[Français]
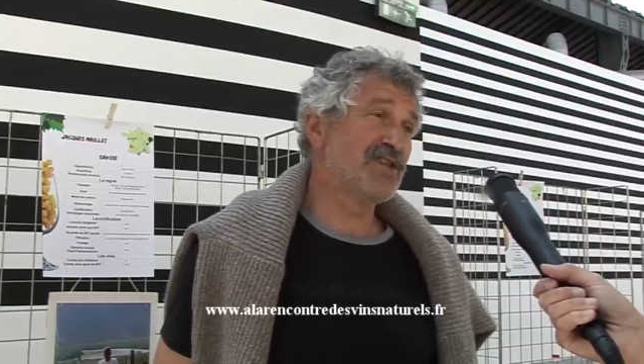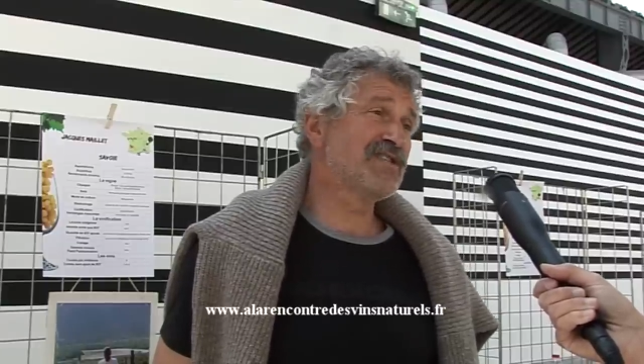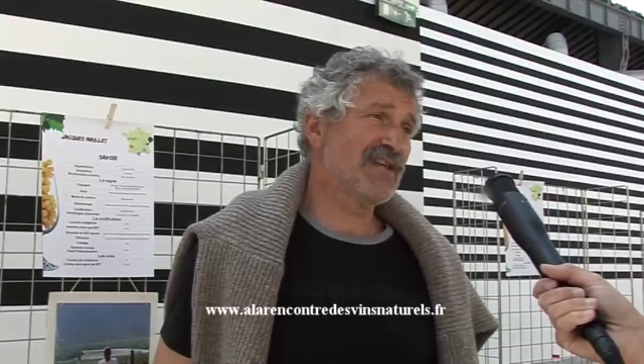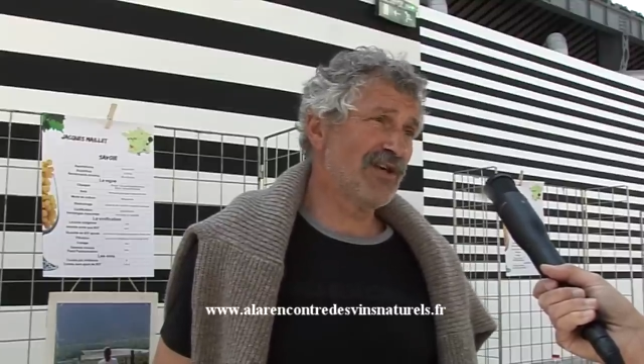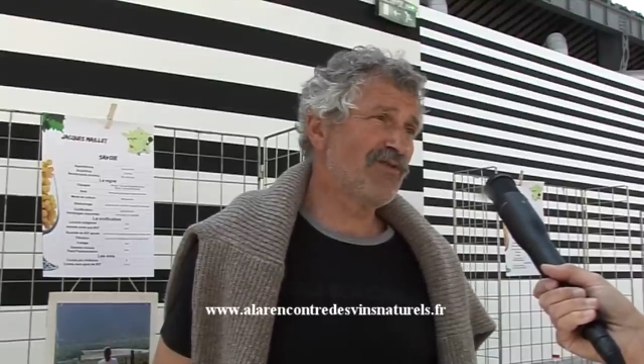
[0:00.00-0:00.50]

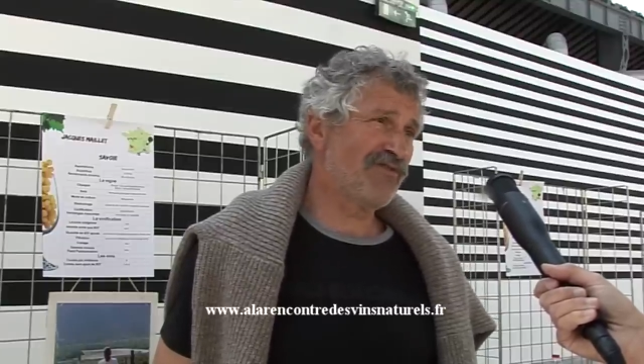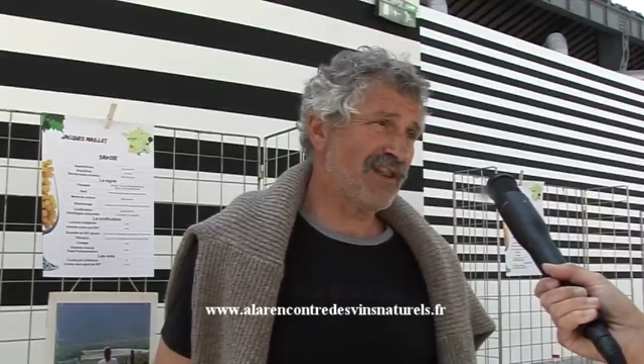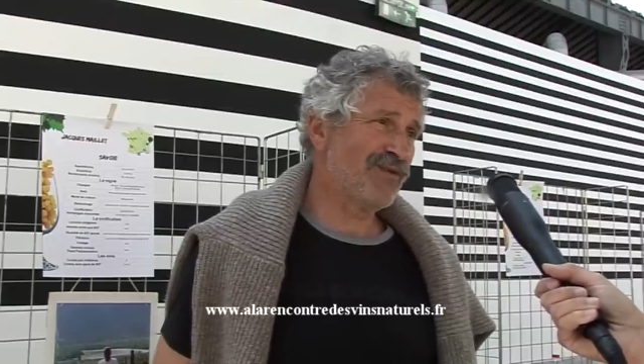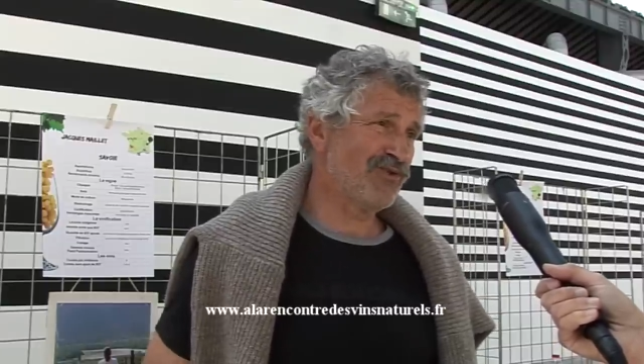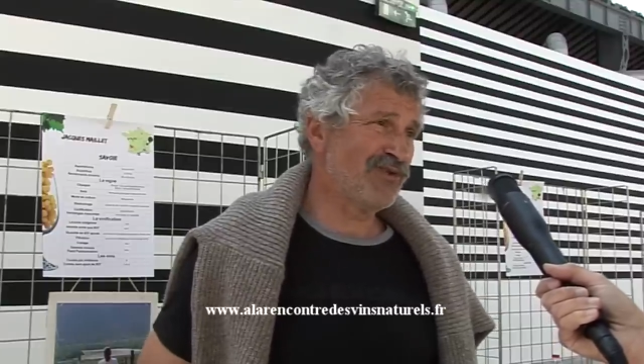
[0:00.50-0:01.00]
J'essaye de
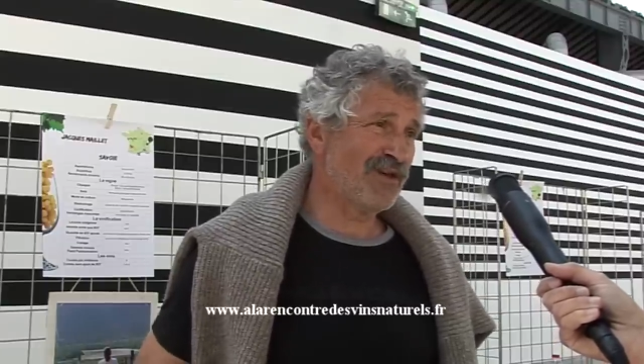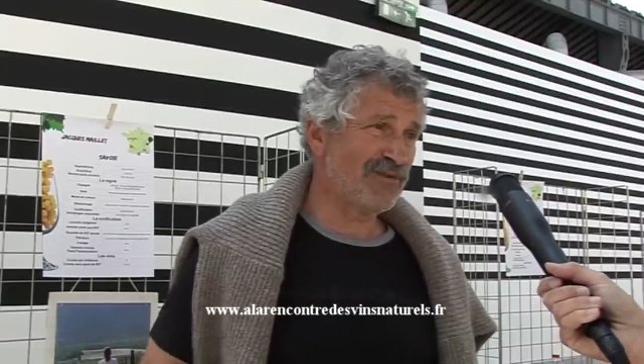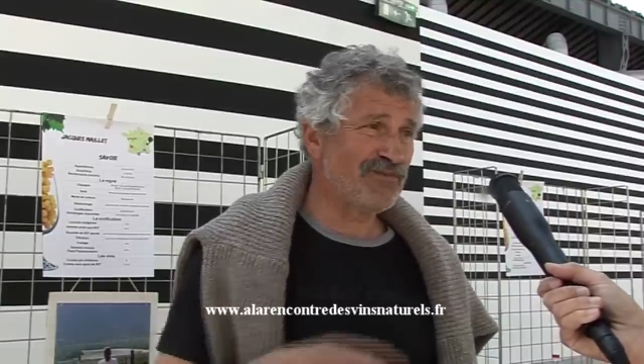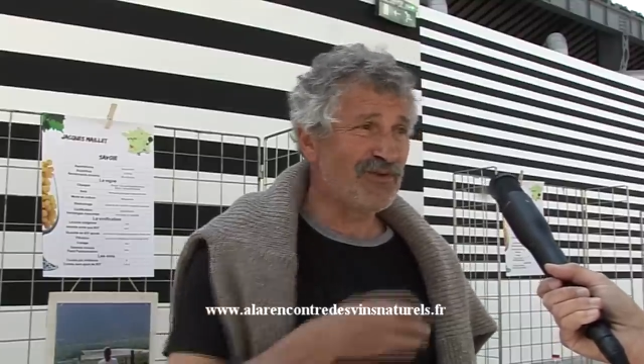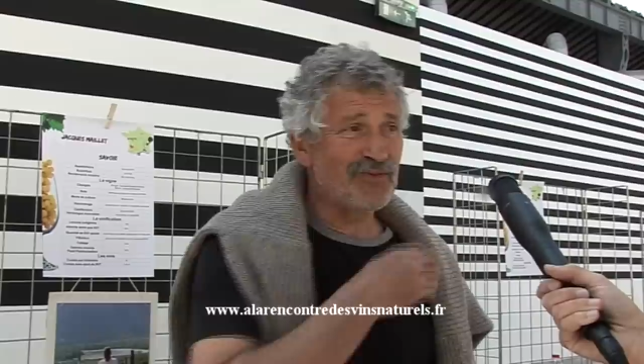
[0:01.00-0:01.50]
faire de la
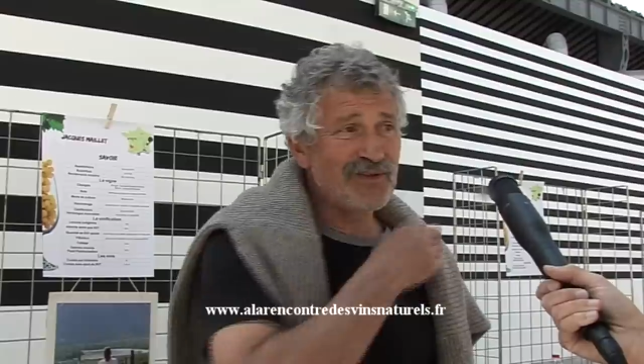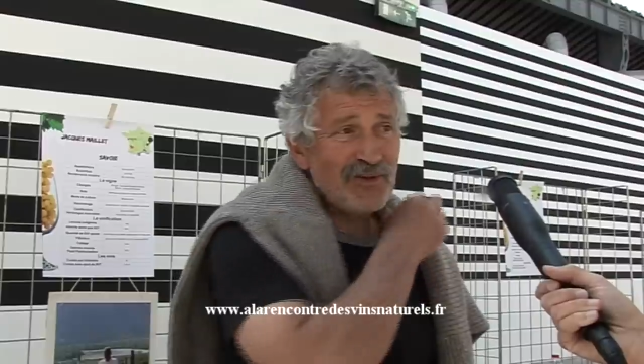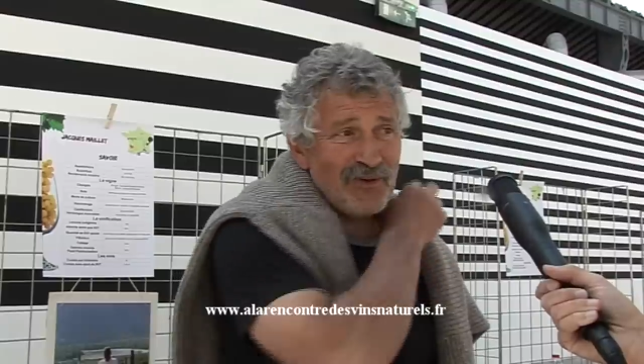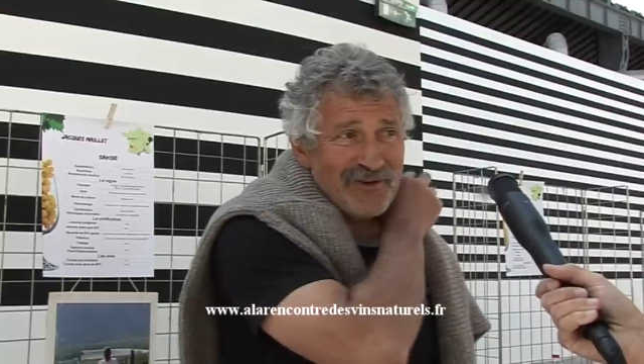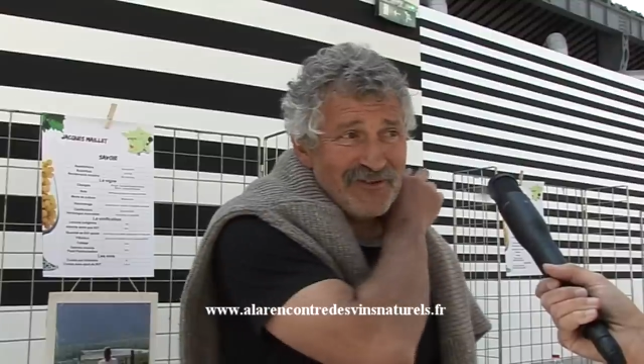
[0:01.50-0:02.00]
biodynamie depuis
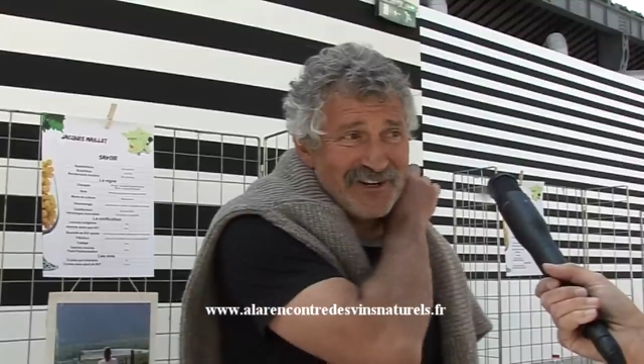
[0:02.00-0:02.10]
2003.